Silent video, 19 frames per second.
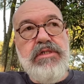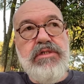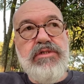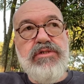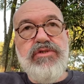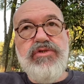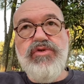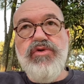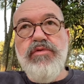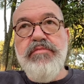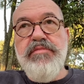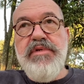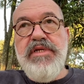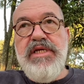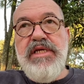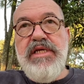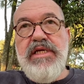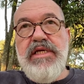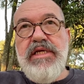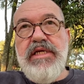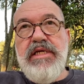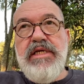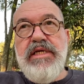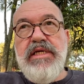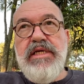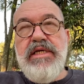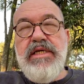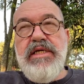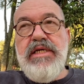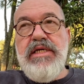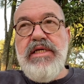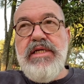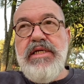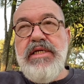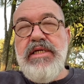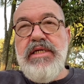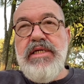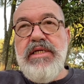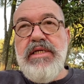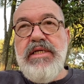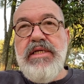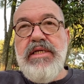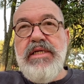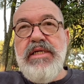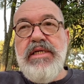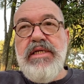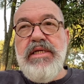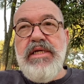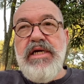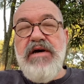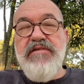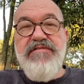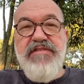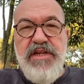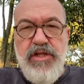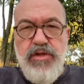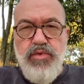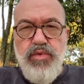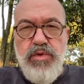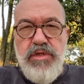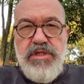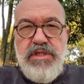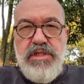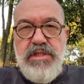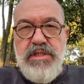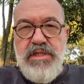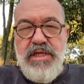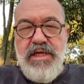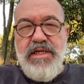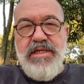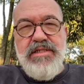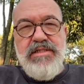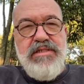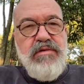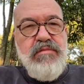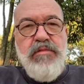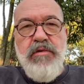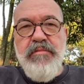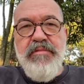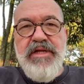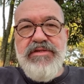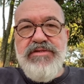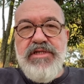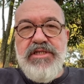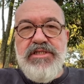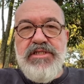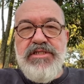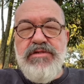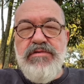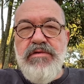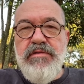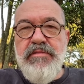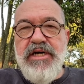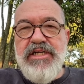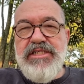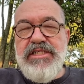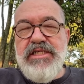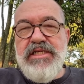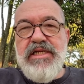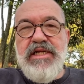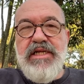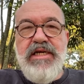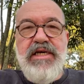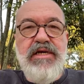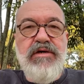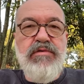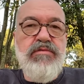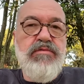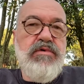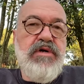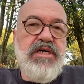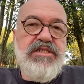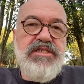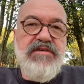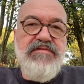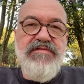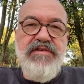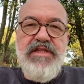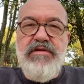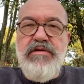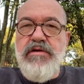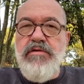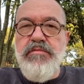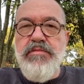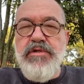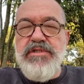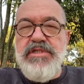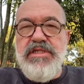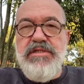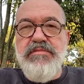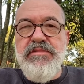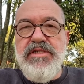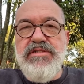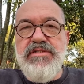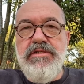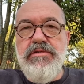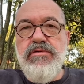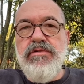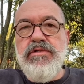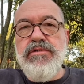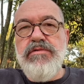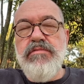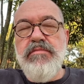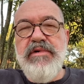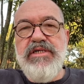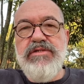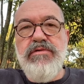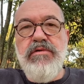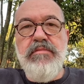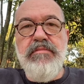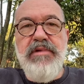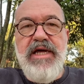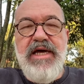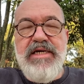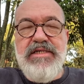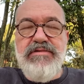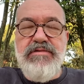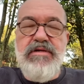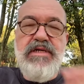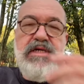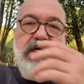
sobre a finitude. Né? São momentos que a gente não imagina. Né? Eu nunca tinha feito nenhum procedimento cirúrgico mais complexo.